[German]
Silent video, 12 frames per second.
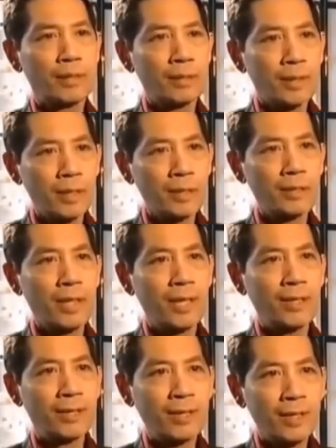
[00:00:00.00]
Das heißt,
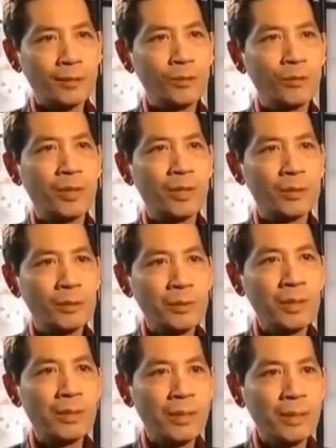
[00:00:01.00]
die Testung von
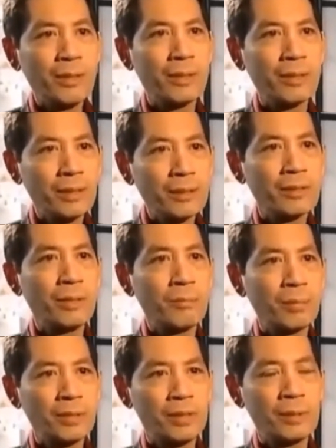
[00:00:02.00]
gesunden Rindern ist
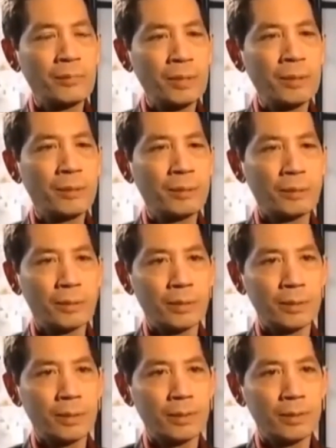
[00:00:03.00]
im Prinzip sinnlos.
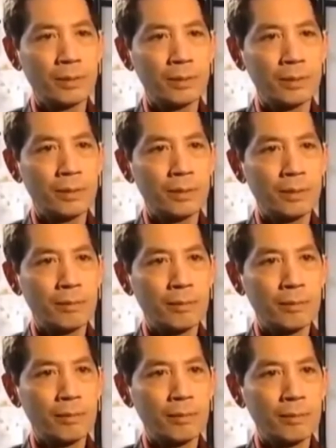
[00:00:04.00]
Warum
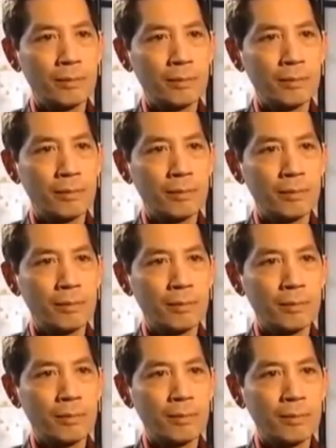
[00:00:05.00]
wird sie trotzdem gemacht?